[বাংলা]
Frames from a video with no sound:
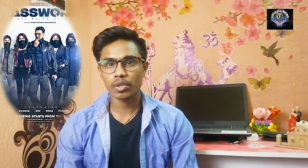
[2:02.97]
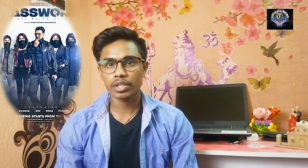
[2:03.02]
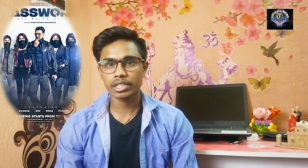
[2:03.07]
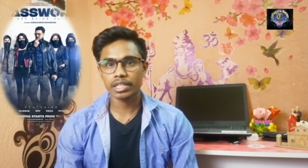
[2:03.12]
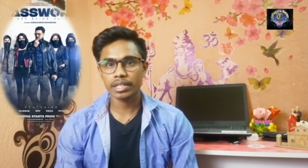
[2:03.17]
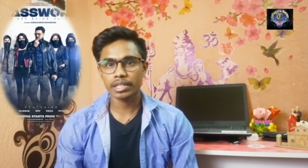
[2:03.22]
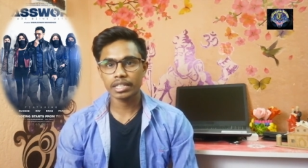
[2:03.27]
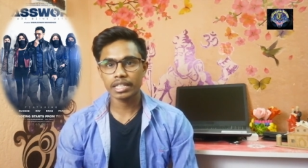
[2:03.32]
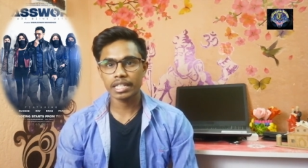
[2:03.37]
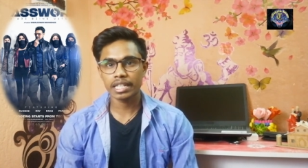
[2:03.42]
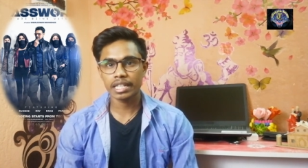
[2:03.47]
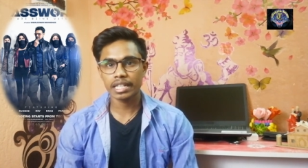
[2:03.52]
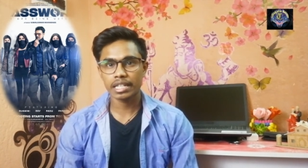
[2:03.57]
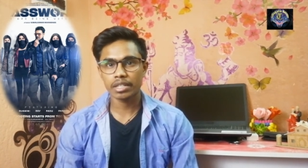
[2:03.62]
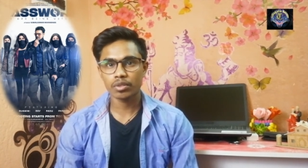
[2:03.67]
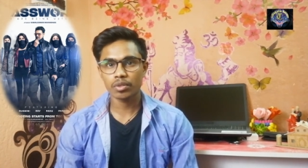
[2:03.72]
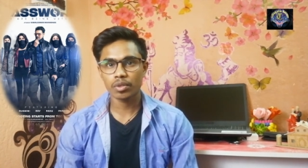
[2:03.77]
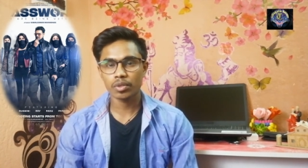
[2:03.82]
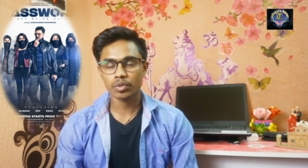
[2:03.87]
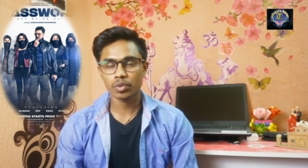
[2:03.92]
রয়েছে তিনি
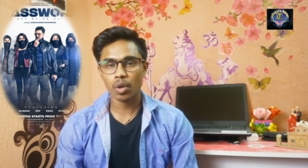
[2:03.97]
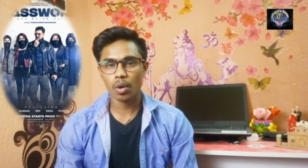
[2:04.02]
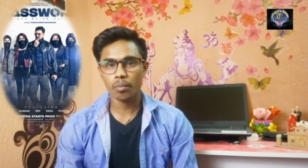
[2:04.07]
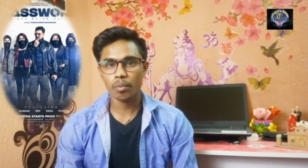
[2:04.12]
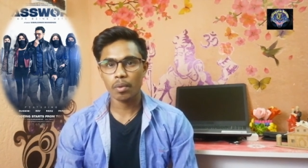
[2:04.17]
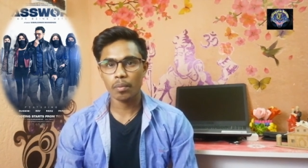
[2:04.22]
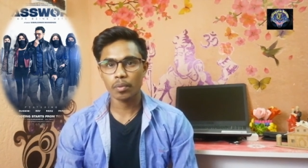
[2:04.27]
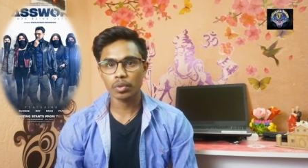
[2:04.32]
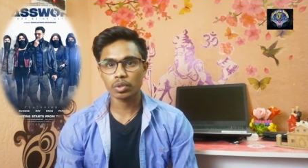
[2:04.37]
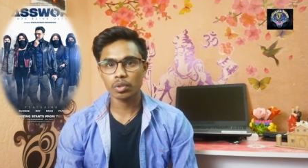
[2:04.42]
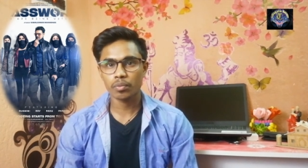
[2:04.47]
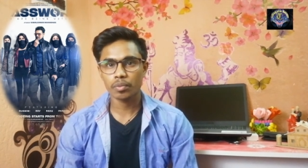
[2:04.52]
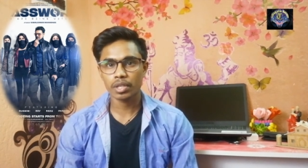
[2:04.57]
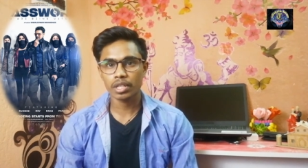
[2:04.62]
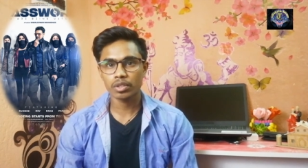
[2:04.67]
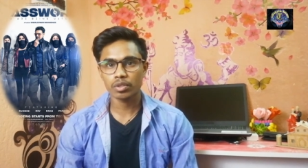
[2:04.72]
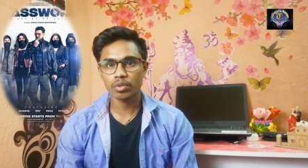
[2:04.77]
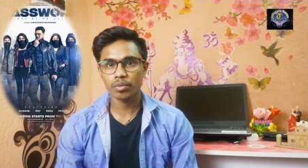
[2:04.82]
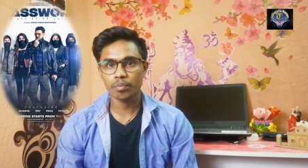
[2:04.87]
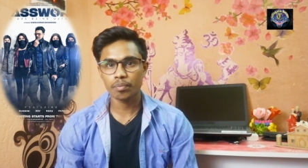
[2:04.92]
কিন্তু সর্বপ্রথম
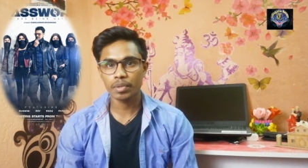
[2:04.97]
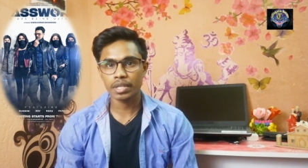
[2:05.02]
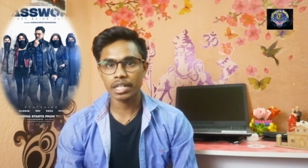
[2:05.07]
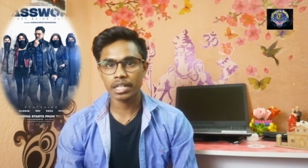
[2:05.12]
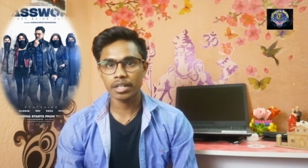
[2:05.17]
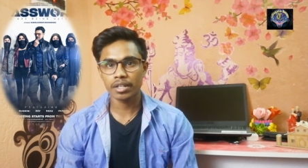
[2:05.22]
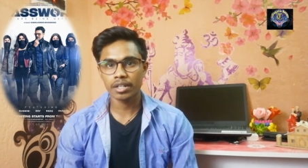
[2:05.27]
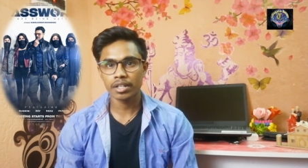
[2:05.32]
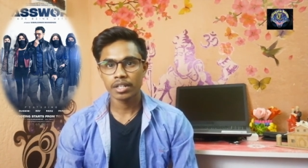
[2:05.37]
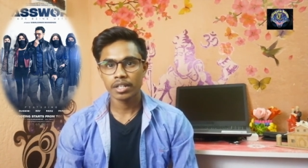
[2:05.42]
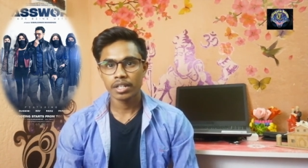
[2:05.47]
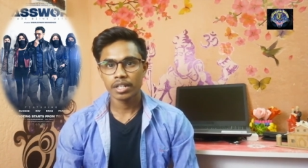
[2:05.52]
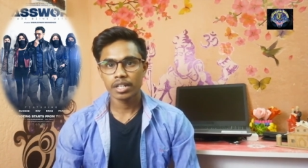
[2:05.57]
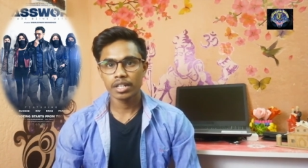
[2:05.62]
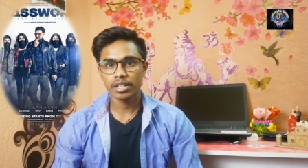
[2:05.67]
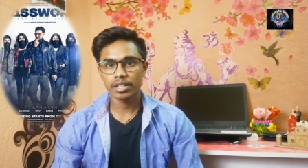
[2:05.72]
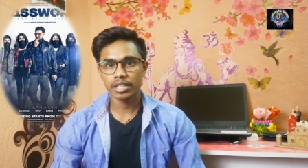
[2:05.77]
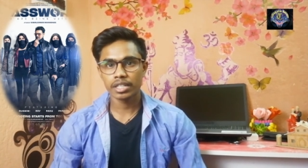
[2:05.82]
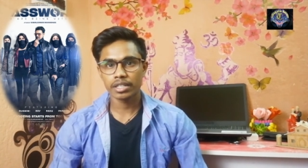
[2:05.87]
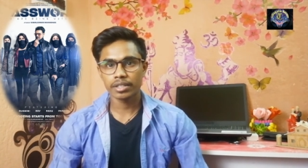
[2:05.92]
কিন্তু বিগ
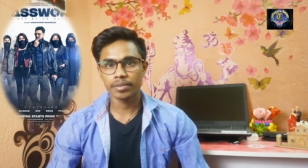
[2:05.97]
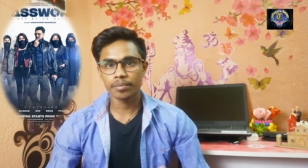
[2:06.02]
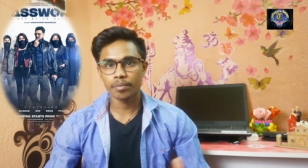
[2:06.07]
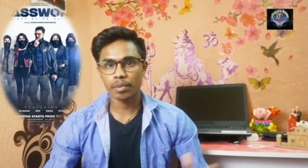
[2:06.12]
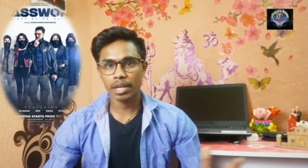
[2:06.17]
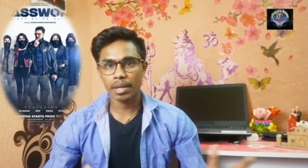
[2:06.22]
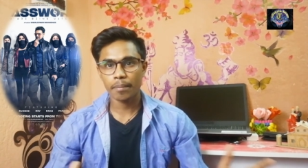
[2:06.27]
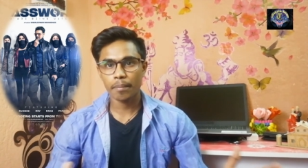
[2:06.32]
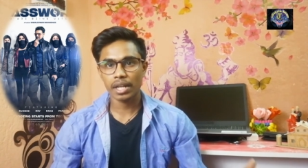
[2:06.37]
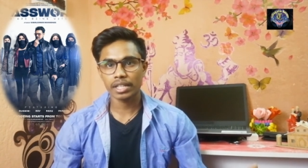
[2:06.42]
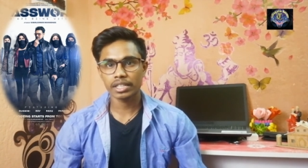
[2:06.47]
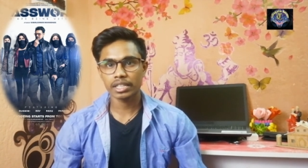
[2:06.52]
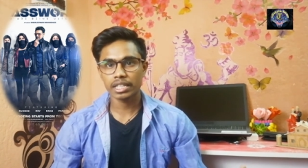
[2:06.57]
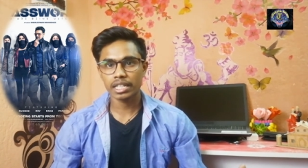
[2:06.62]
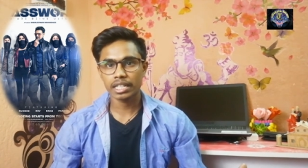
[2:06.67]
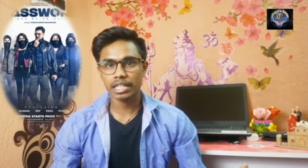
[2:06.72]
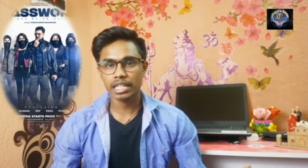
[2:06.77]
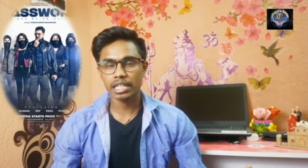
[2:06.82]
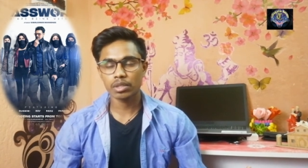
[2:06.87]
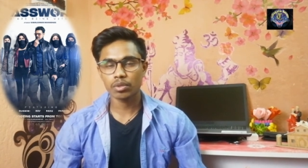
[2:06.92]
মানে
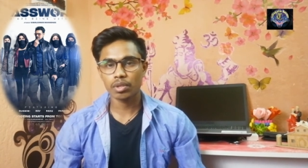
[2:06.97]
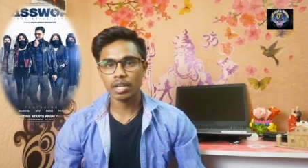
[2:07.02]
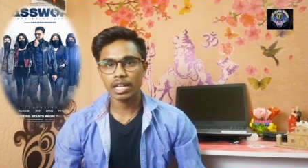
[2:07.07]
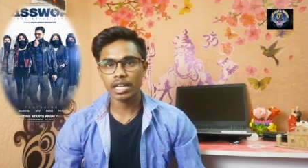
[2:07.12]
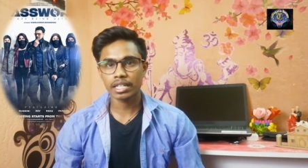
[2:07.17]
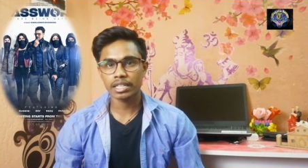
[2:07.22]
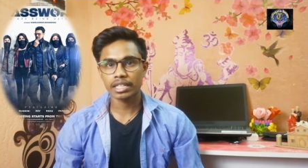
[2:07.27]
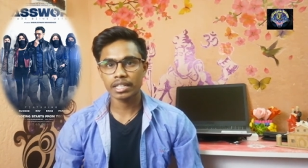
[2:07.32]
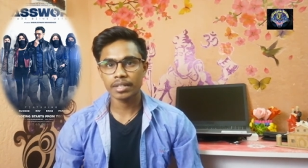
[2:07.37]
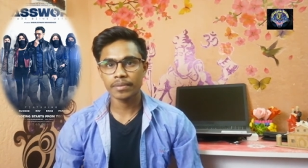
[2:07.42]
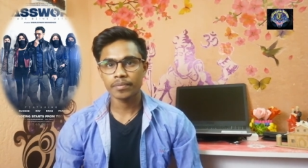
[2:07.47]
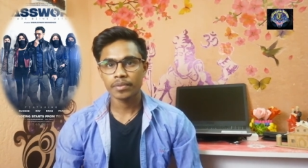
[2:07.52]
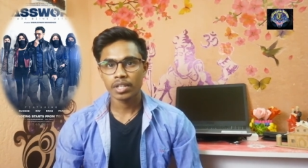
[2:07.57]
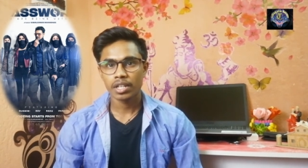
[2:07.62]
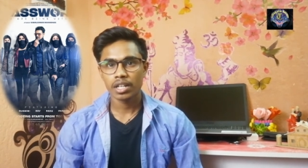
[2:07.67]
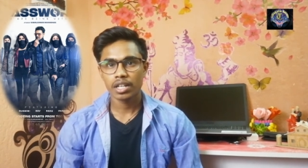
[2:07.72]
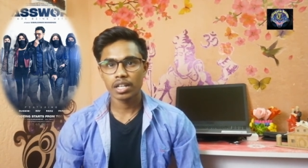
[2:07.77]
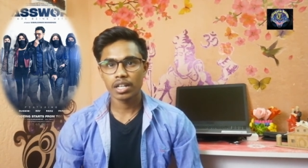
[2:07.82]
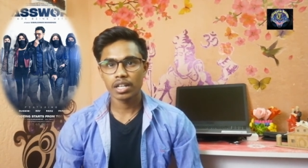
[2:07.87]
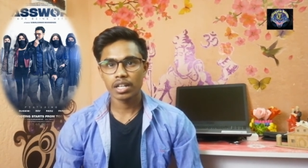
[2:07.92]
বাজেটে কিন্তু একটি
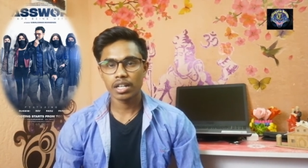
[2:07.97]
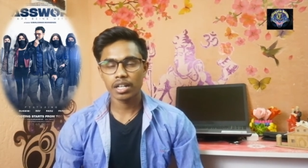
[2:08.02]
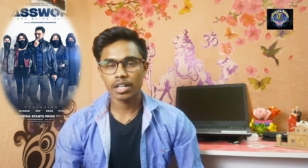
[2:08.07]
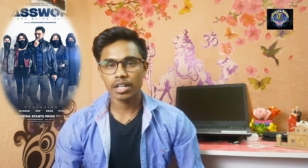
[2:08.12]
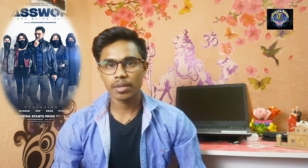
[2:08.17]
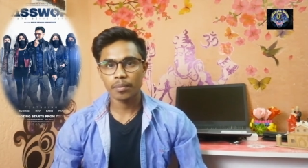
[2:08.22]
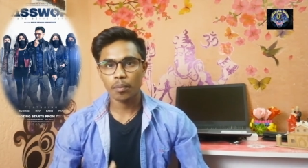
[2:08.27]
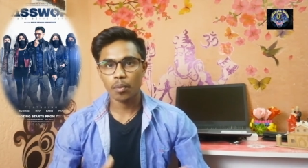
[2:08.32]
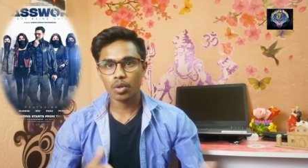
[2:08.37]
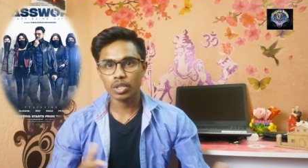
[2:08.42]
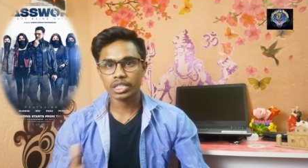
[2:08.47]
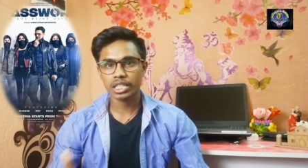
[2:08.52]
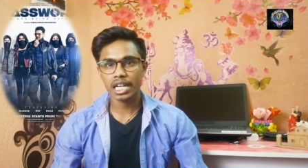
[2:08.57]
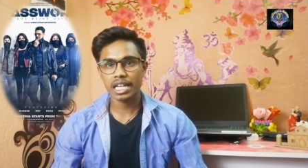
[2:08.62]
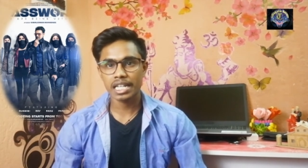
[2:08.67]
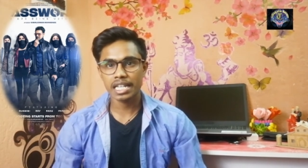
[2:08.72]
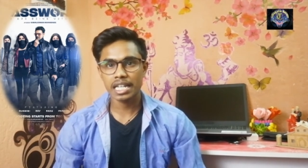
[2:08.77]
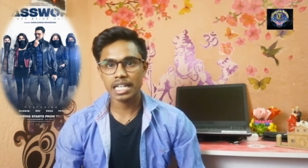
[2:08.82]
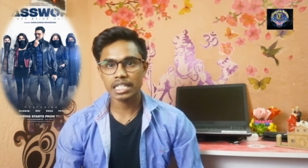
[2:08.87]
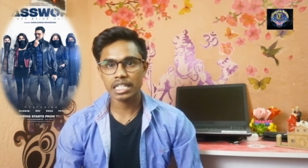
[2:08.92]
পোস্টার
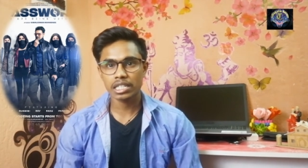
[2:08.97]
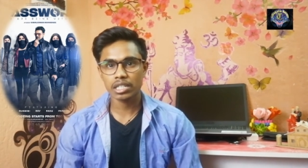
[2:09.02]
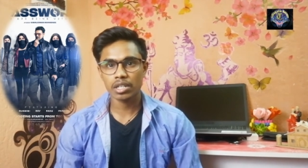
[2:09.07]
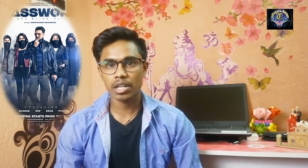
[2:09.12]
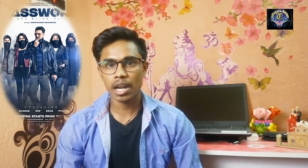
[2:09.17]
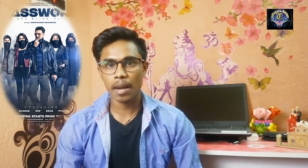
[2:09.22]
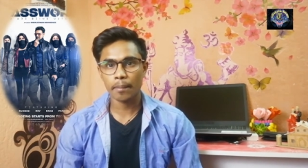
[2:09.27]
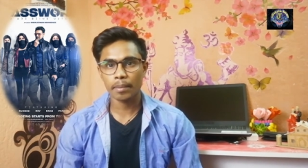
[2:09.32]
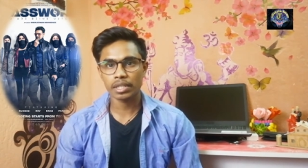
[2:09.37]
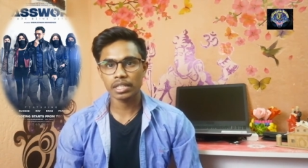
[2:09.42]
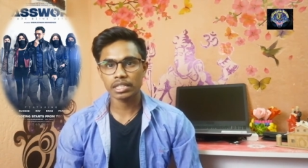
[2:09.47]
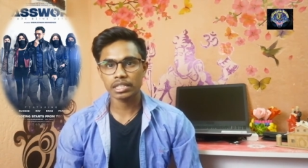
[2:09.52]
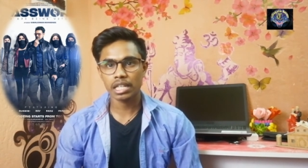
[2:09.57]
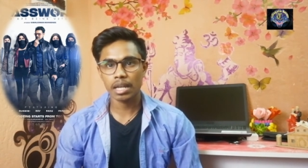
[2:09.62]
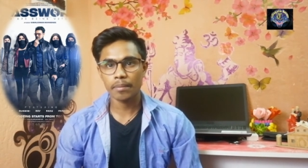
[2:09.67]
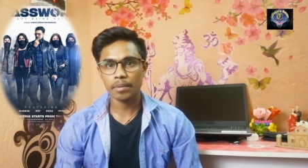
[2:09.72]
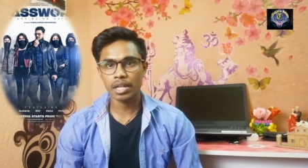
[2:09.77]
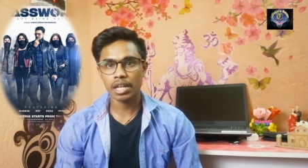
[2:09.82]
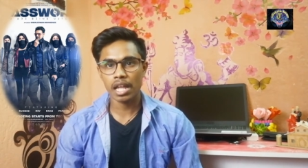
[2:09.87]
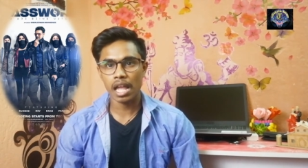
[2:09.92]
নিয়ে এসেছিলেন আমাদের
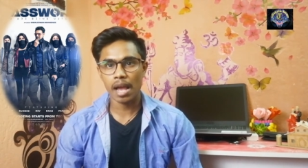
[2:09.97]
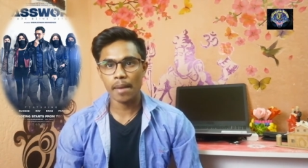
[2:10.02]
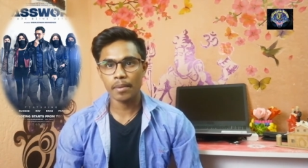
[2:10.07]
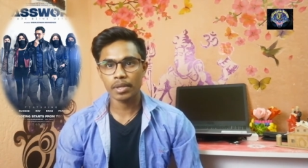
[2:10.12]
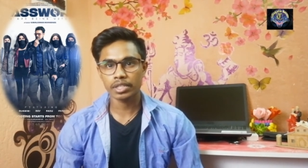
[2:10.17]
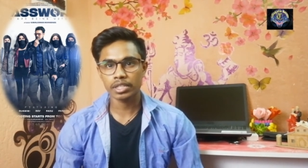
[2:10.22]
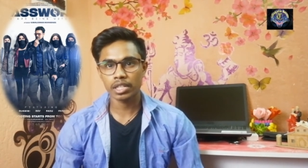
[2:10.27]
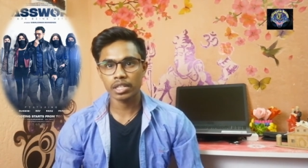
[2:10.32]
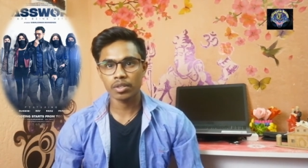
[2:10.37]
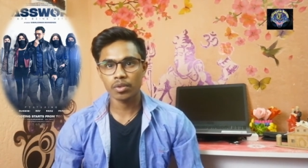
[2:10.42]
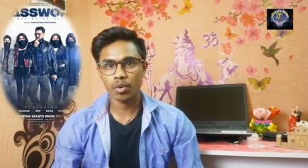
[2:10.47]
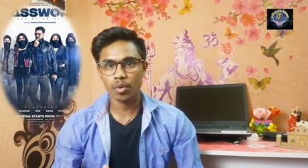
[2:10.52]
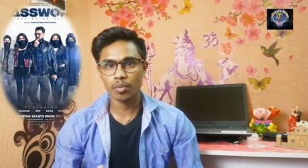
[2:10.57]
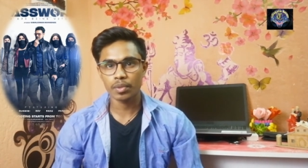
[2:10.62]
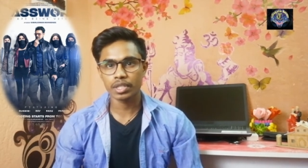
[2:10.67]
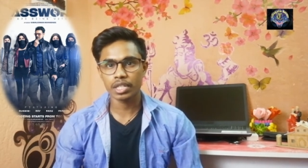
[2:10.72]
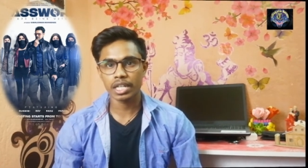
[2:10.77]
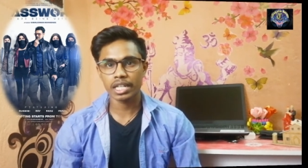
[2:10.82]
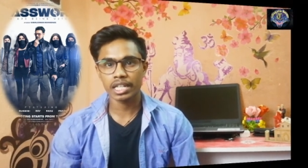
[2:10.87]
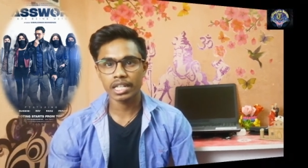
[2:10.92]
সামনে অ্যামাজন
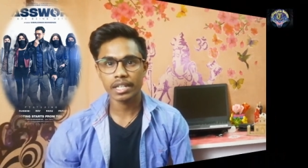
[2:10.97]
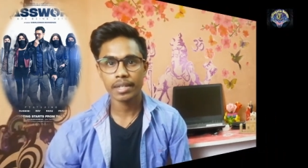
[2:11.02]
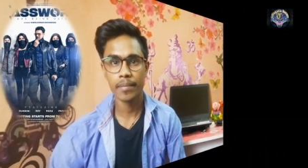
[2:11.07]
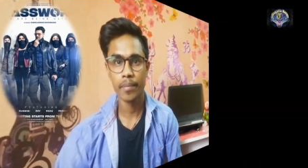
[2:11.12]
অভিযানের